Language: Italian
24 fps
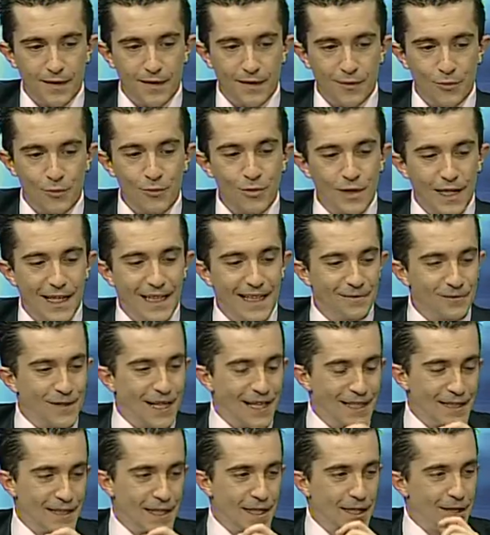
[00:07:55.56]

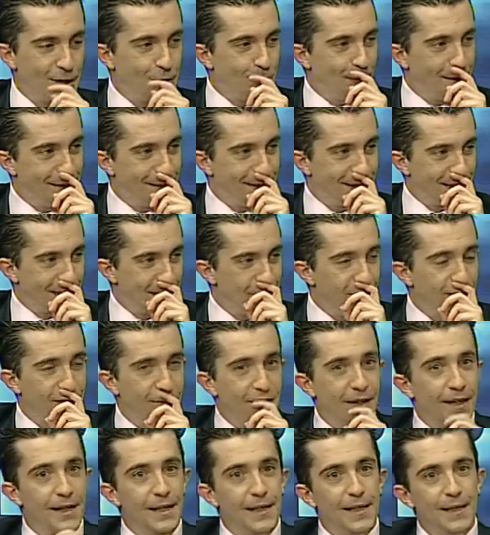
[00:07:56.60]
un'altra un domanda che mi
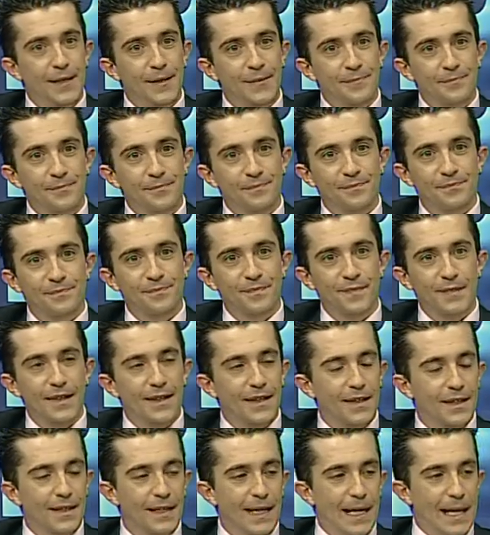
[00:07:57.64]
fa,
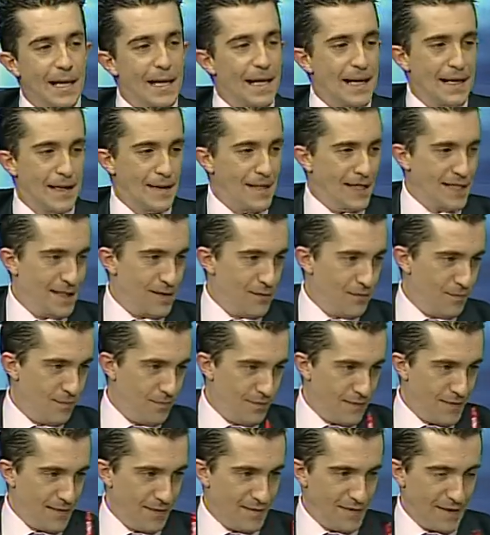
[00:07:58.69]
che è, è
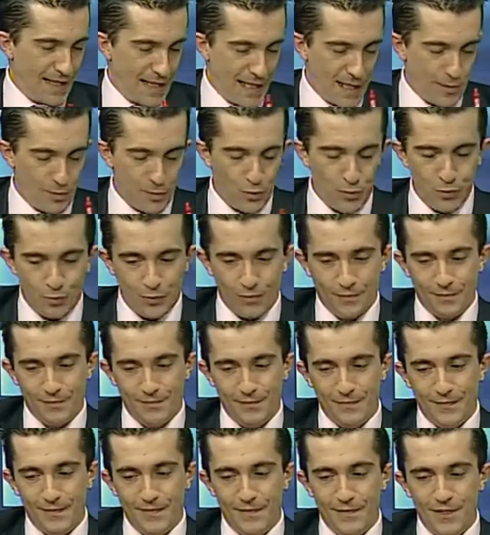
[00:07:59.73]
tra le più, mh,
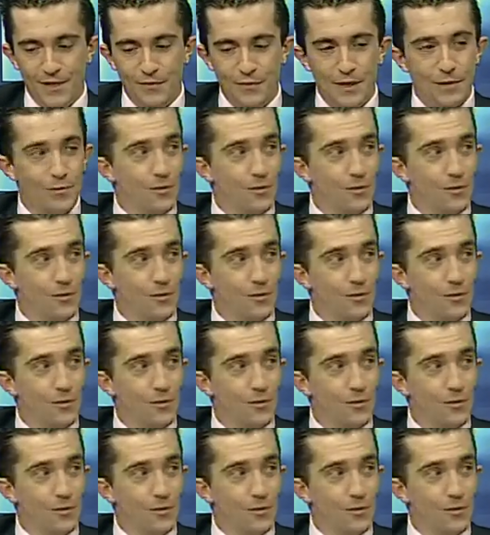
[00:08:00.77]
mm, se vogliamo